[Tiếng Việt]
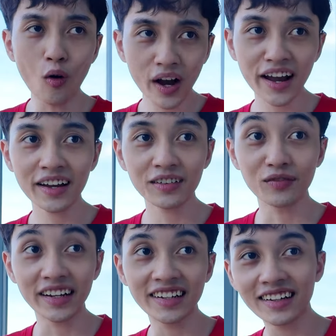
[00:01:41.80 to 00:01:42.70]
ok
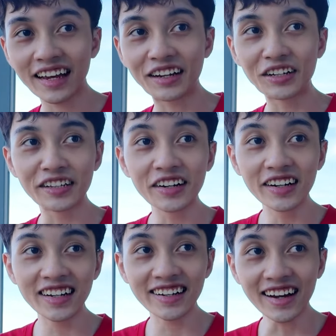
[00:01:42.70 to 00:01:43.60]
vậy thầy cười
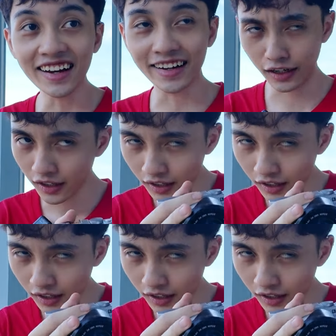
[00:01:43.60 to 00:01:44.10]
tươi lên nhá